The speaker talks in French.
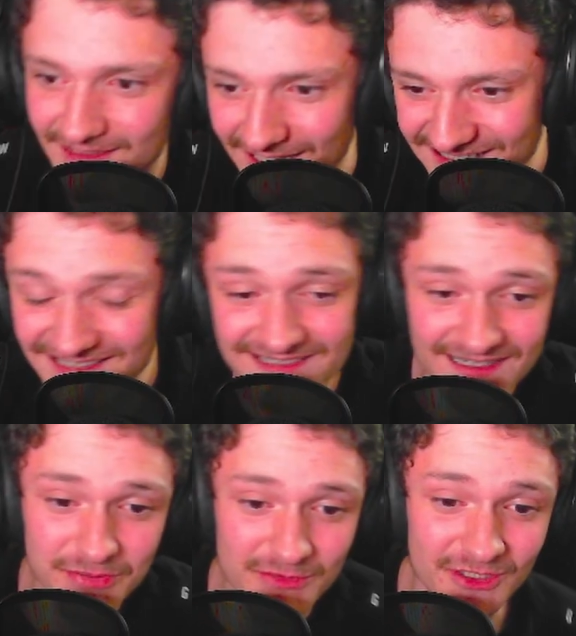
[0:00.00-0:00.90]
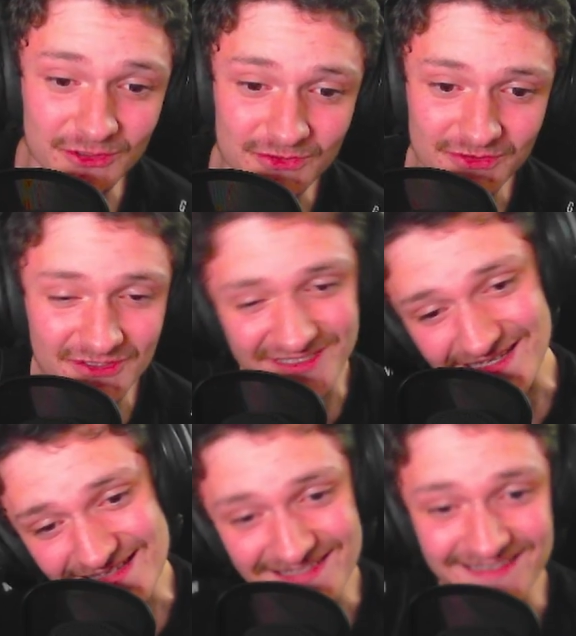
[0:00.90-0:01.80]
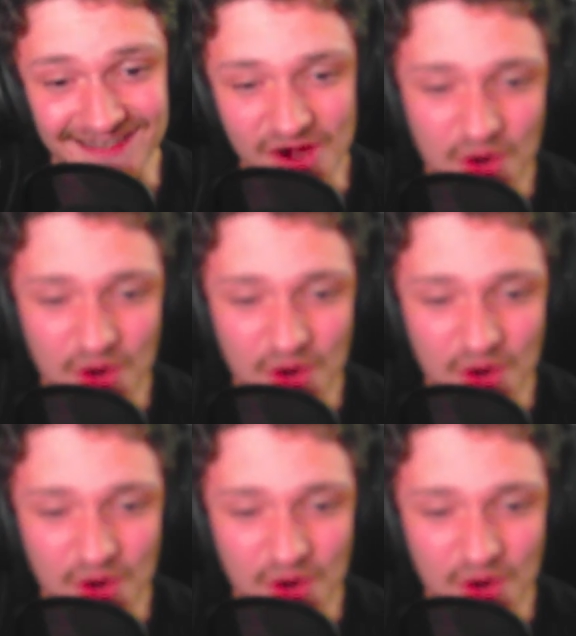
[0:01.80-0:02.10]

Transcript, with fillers: Ah, c'est la première run qu'on lance, hein, c'est...